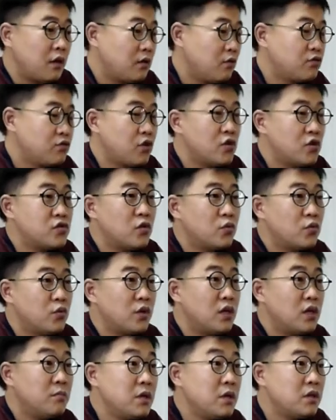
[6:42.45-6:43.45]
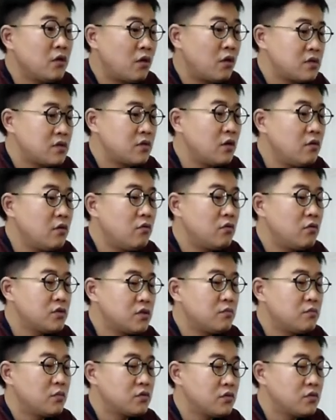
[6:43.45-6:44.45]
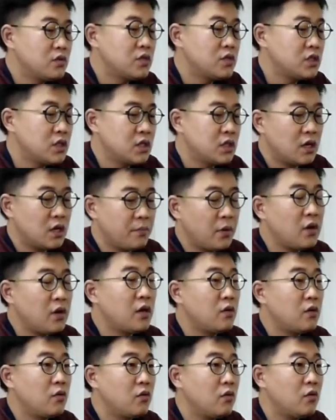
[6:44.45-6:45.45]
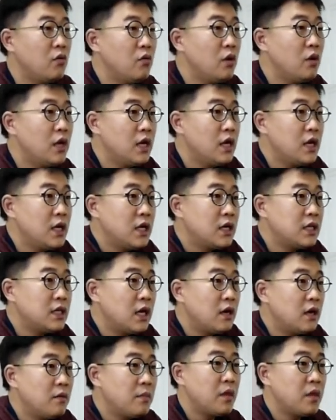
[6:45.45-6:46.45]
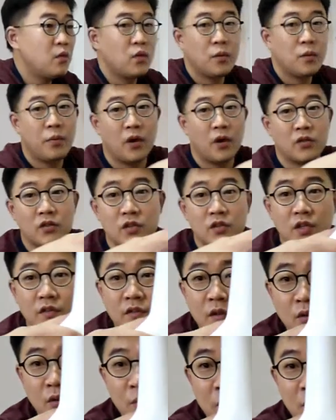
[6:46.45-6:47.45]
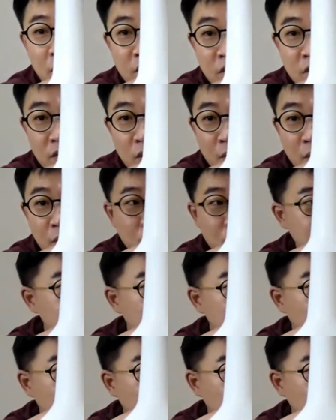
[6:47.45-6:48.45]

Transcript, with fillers: 그리고 전선도 2m라서 훨씬 뭐 쓰기시기가 편할 거고 그 다음에 여기 버튼이 있어요. 여기 버튼. 여기 보이시나요?